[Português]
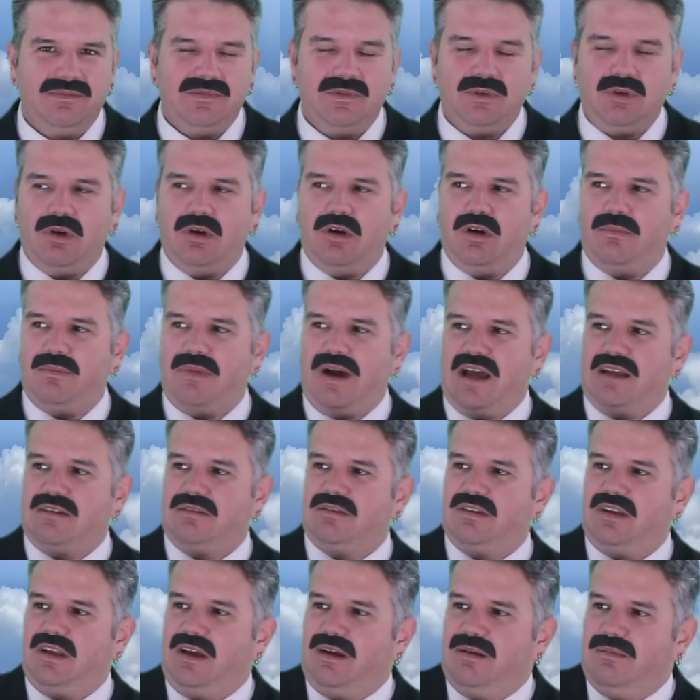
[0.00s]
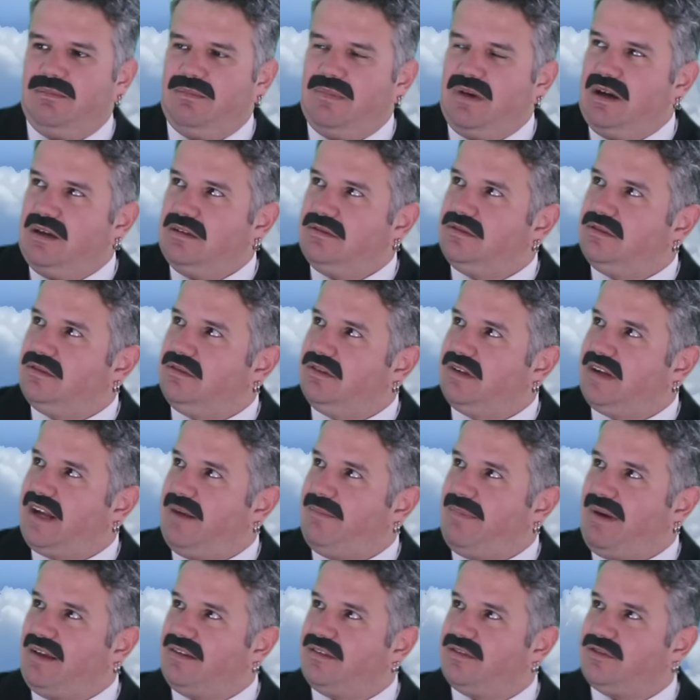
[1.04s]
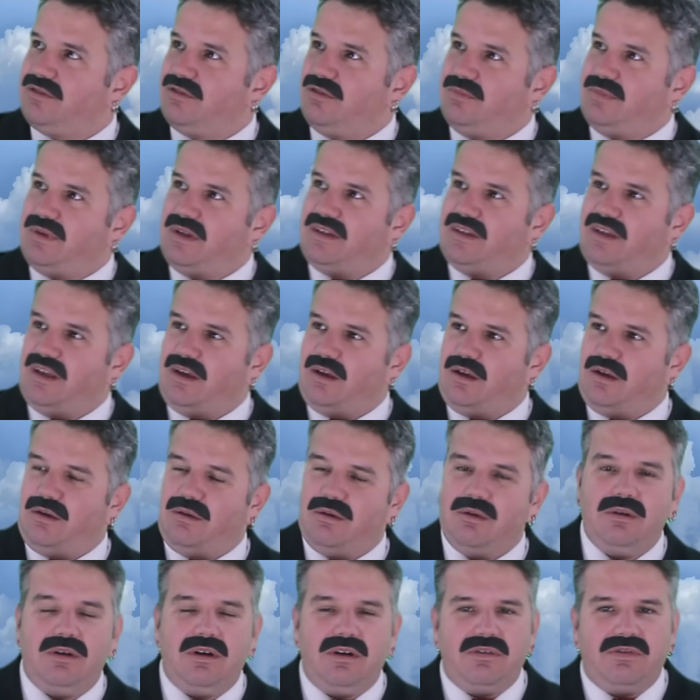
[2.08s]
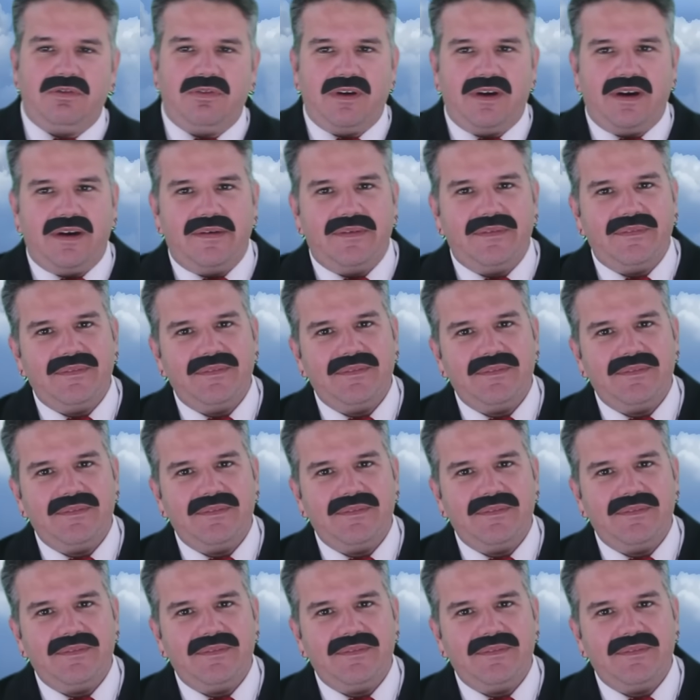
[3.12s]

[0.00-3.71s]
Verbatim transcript: Tomar no demanto, rabassubi, andecova.